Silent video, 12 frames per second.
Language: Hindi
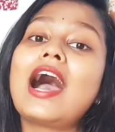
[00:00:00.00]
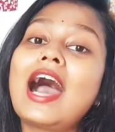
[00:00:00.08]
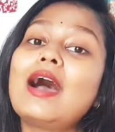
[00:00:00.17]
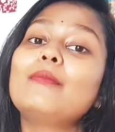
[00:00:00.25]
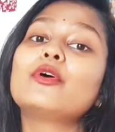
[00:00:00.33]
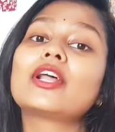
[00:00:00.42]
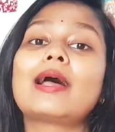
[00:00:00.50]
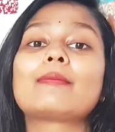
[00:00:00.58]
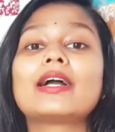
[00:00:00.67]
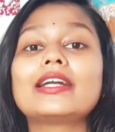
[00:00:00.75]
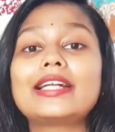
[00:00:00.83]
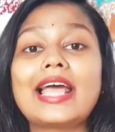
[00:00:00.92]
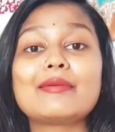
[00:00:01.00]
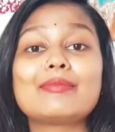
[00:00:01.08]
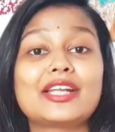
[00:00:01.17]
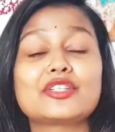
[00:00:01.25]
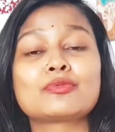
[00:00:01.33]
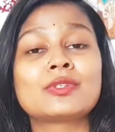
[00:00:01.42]
आप और आपका टाइम
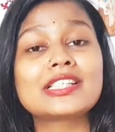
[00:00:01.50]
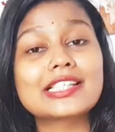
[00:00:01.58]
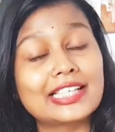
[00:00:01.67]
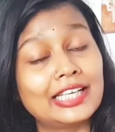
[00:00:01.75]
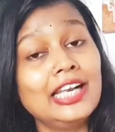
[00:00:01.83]
मैनेजमेंट स्किल